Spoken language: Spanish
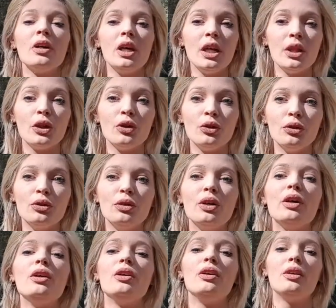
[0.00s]
Hizo
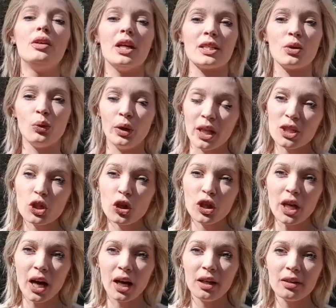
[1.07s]
la seguridad
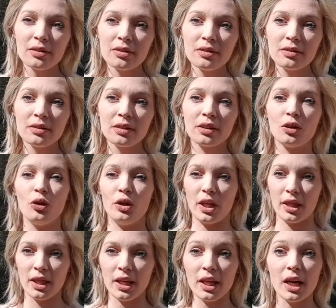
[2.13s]
social, que hoy
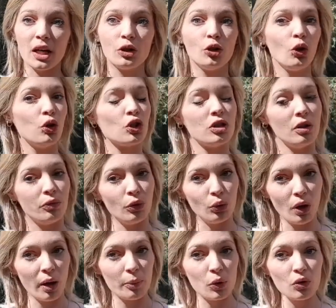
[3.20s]
en día todos
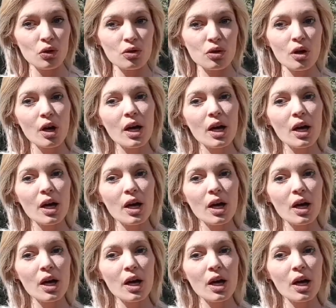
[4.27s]
disfrutamos,